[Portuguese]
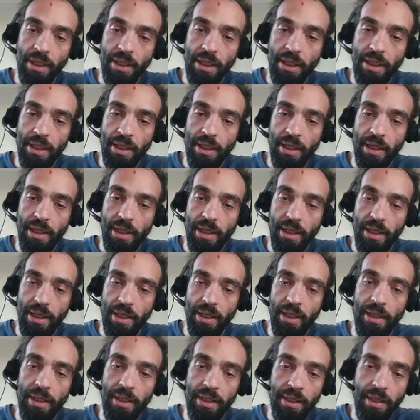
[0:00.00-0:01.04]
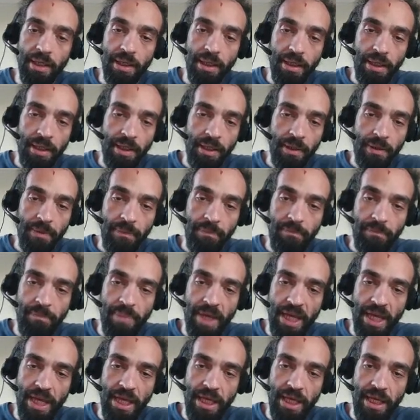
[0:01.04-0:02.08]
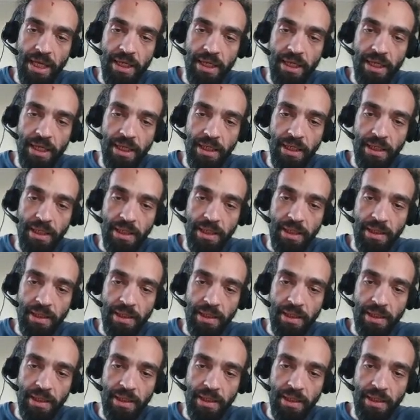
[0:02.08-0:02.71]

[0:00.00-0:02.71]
uh, ah, BN,